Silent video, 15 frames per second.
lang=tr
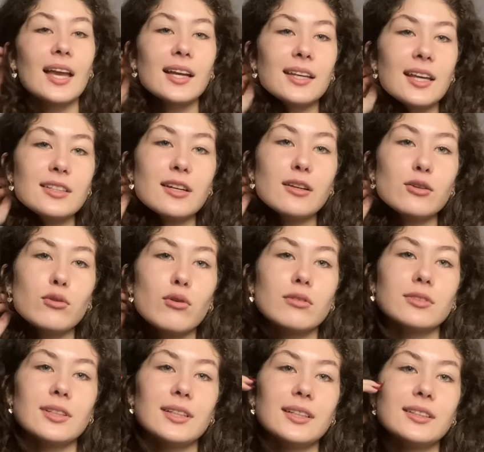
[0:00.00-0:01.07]
Geçen gün
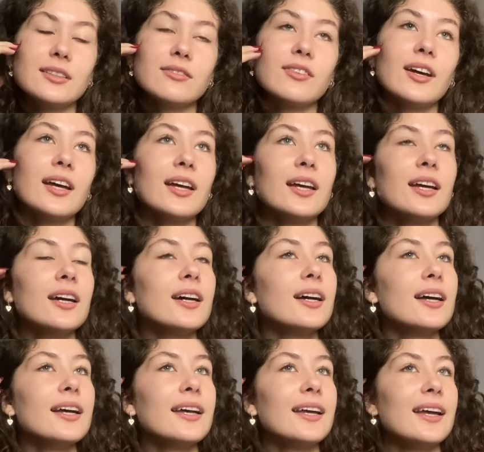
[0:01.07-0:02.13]
konsere gittik ve
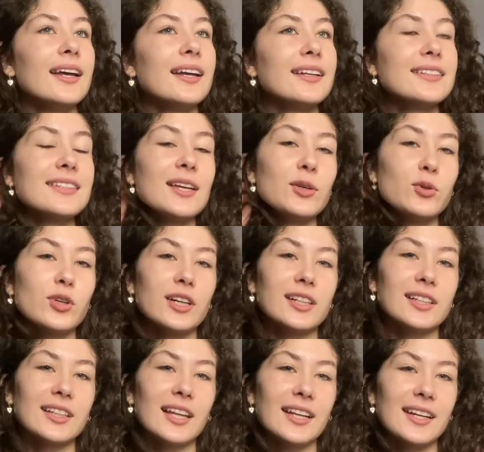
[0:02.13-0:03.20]
ee, sel
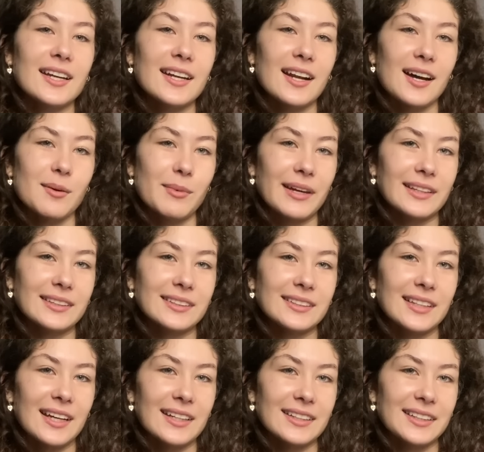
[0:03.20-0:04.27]
uyarılarına rağmen
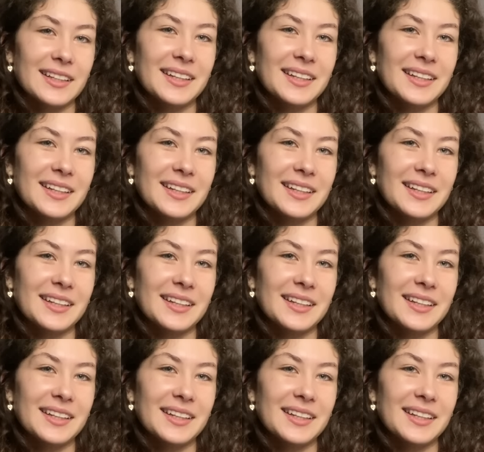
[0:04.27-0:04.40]
yani